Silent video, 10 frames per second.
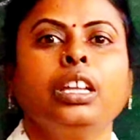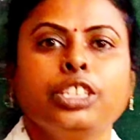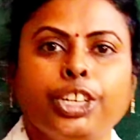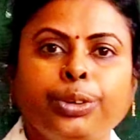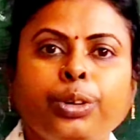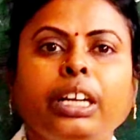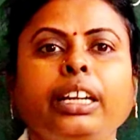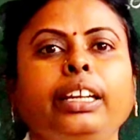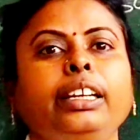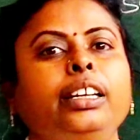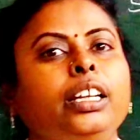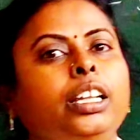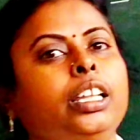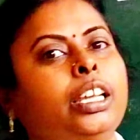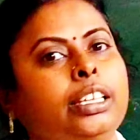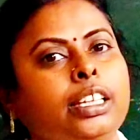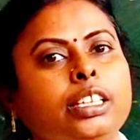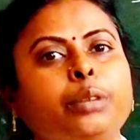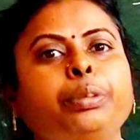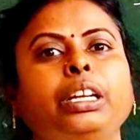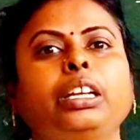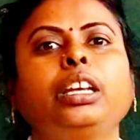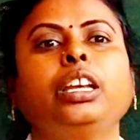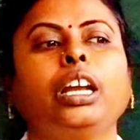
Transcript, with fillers: చెడు అంటే ఏంటి ఏదైతే మనకి